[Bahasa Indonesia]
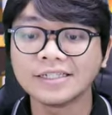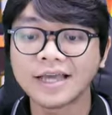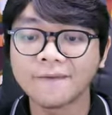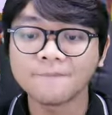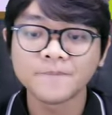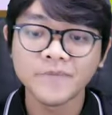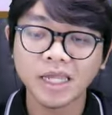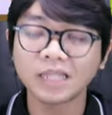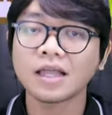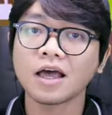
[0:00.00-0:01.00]
aja
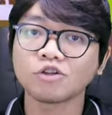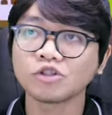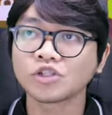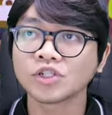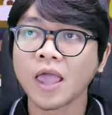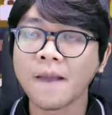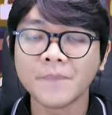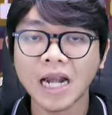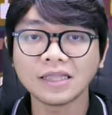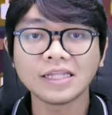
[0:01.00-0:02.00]
kita harus
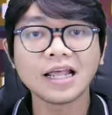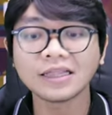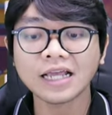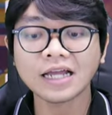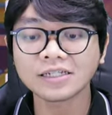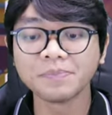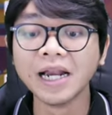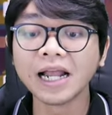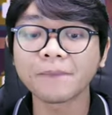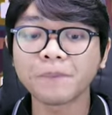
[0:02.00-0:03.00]
menanti-nantikan
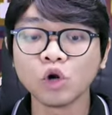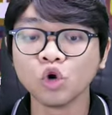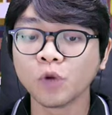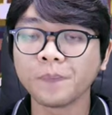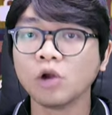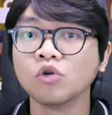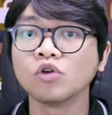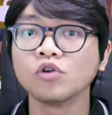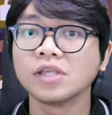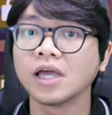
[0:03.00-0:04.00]
sebenarnya
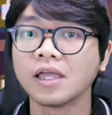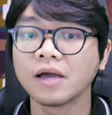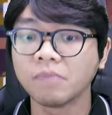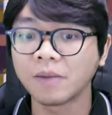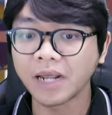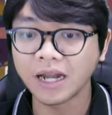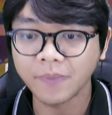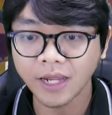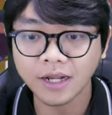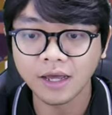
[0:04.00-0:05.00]
peluru-pelurunya yang
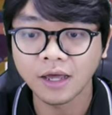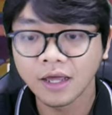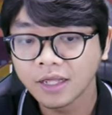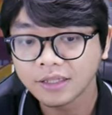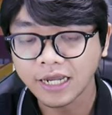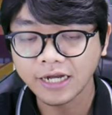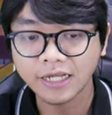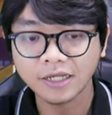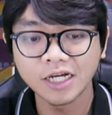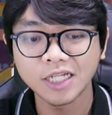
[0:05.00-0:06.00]
berbeda-beda
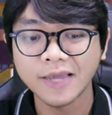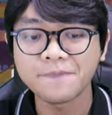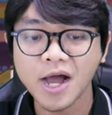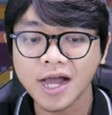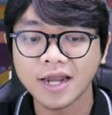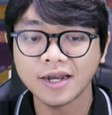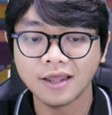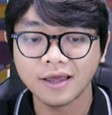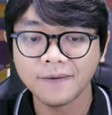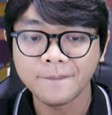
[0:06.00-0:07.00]
teknik uh,
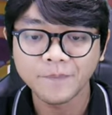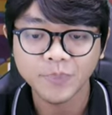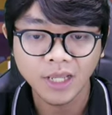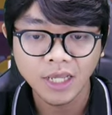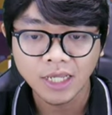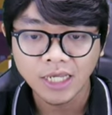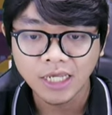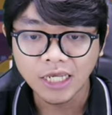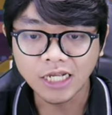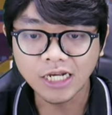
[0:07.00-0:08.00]
tembakannya ya.
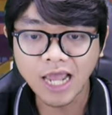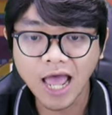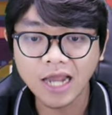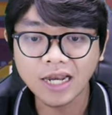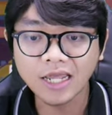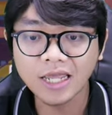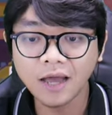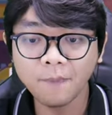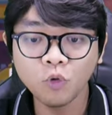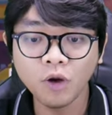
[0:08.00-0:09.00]
Ini ada
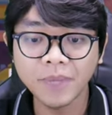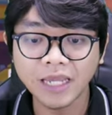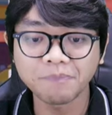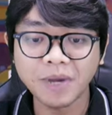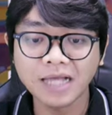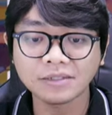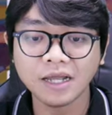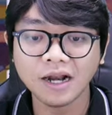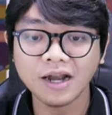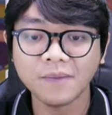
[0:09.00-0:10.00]
yang gue bikin
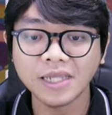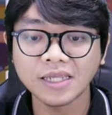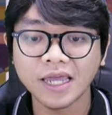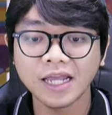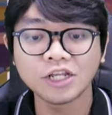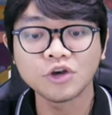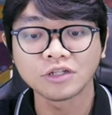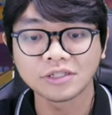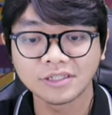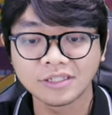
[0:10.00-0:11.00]
penasaran namanya
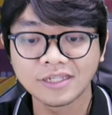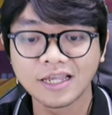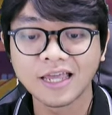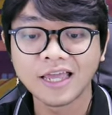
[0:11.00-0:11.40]
Helios.